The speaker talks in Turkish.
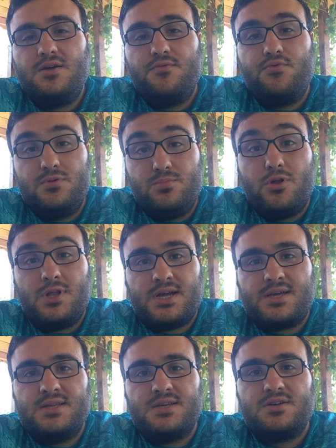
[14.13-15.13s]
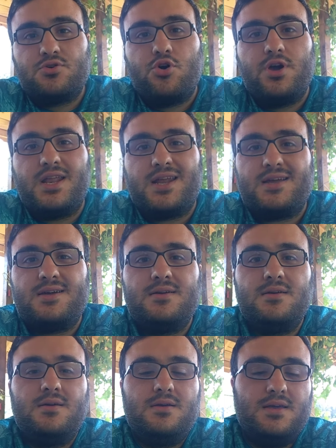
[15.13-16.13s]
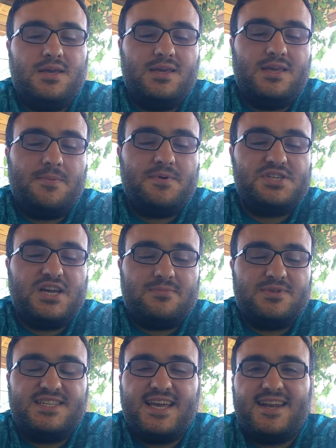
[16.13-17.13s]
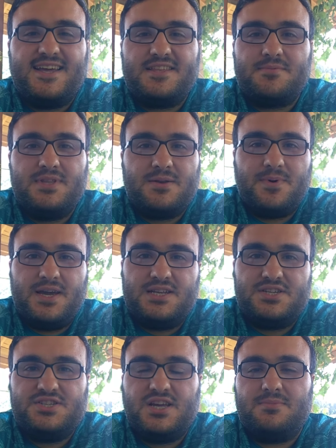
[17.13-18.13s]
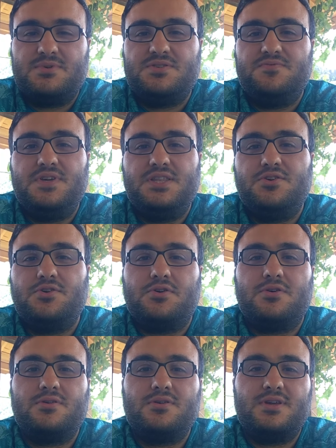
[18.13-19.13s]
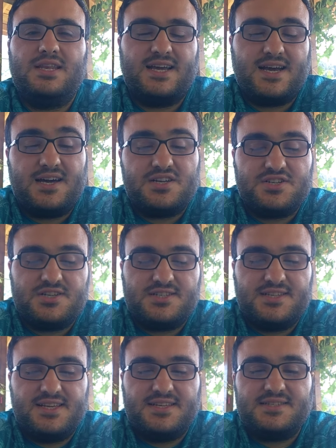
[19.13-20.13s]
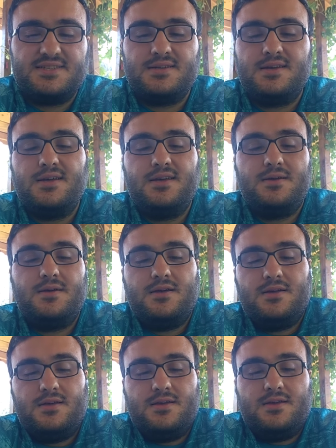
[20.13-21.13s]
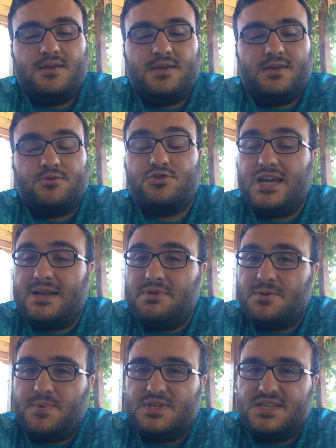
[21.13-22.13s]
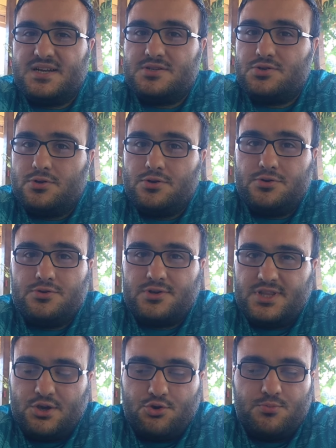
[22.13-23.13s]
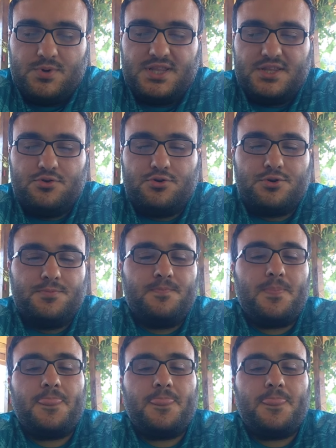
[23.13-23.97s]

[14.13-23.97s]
futbol aklı koyarak e, yapacağımız değerlendirmeleri paylaşacağımız video ile karşınızdayız. E, güzel bir pazarınız oluyordur diye ümit ediyorum.